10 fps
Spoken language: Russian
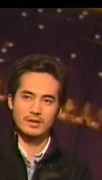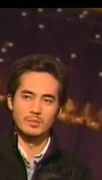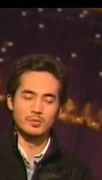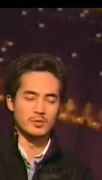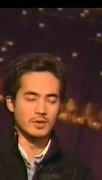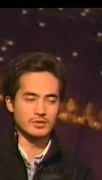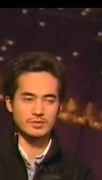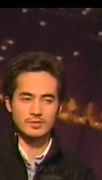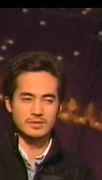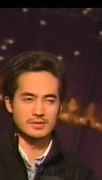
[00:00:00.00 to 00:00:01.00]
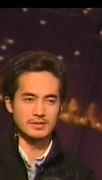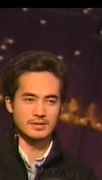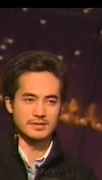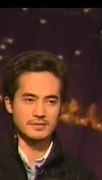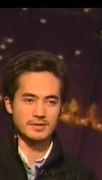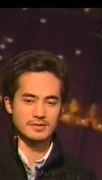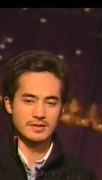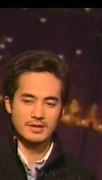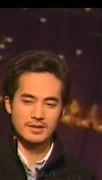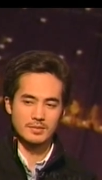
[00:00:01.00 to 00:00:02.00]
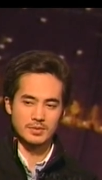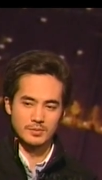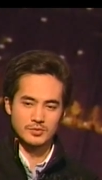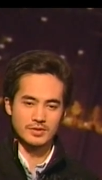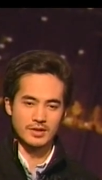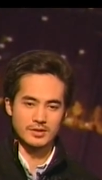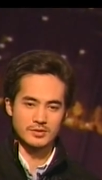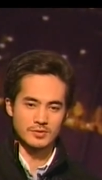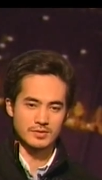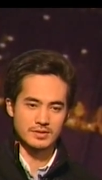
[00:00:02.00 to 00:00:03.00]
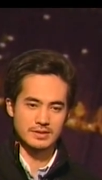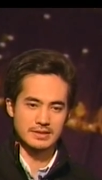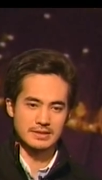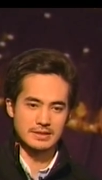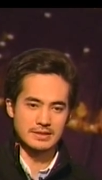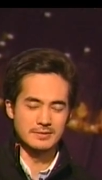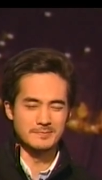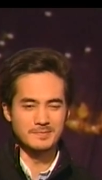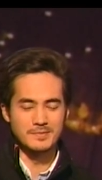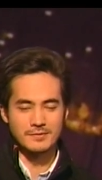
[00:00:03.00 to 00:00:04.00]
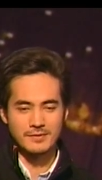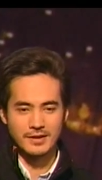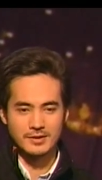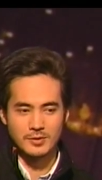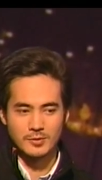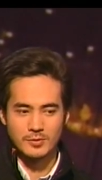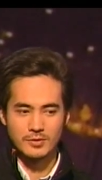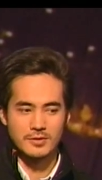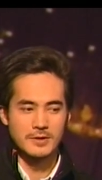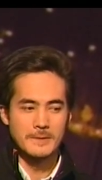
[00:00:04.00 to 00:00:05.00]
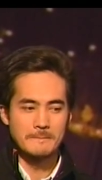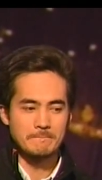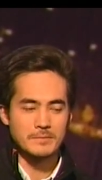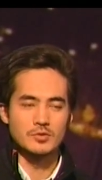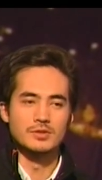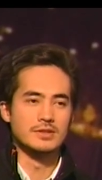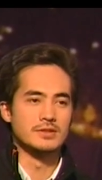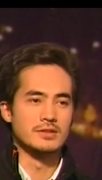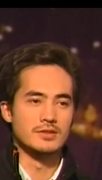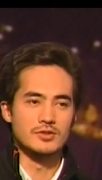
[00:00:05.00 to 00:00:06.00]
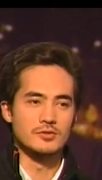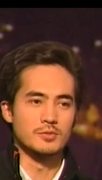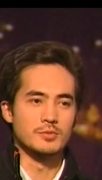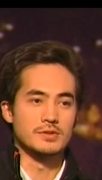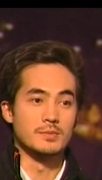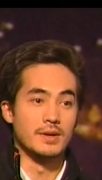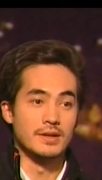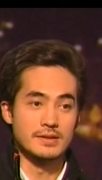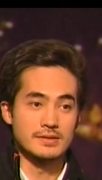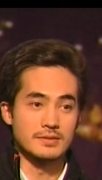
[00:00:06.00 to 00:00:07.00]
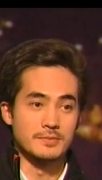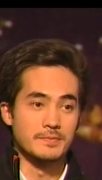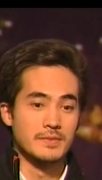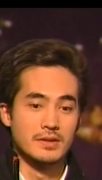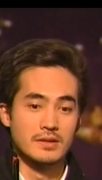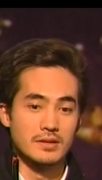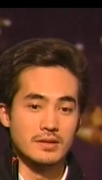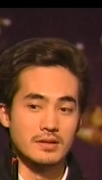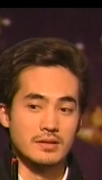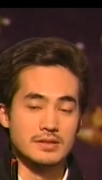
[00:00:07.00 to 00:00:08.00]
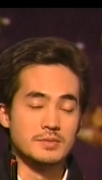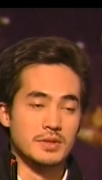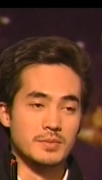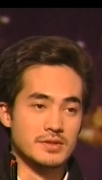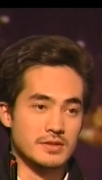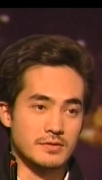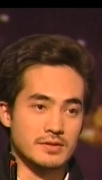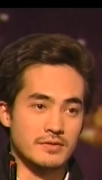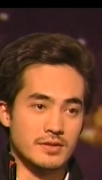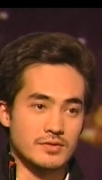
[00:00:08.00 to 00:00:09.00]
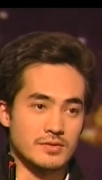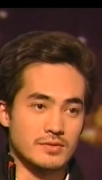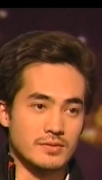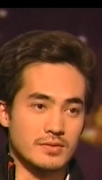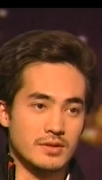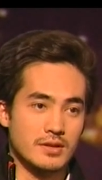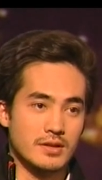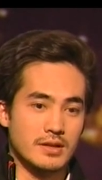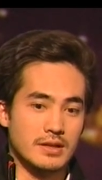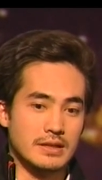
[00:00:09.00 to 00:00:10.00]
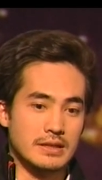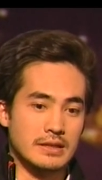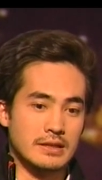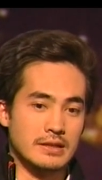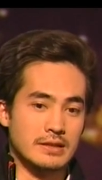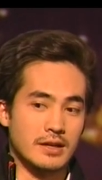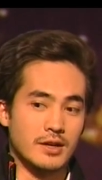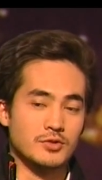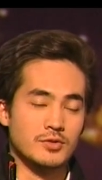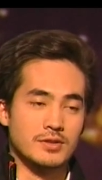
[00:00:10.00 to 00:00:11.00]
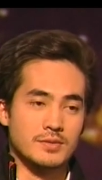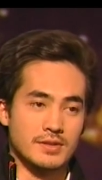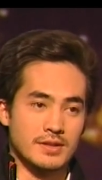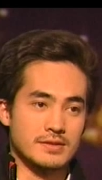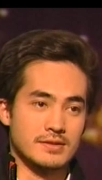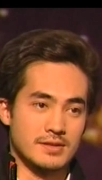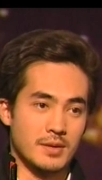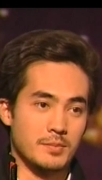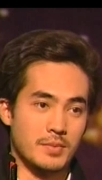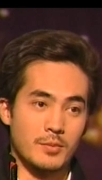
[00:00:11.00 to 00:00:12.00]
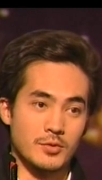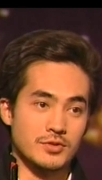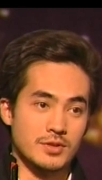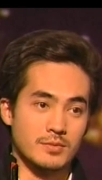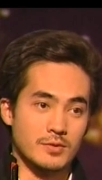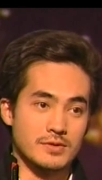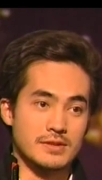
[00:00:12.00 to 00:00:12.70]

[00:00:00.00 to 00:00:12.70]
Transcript: амплуа, что ли, если так назвать. Потому что я актер, и бывает такое, что некоторые режиссеры просто боятся а, экспериментировать со внешностью. И я хочу этим заняться сам, помочь им. То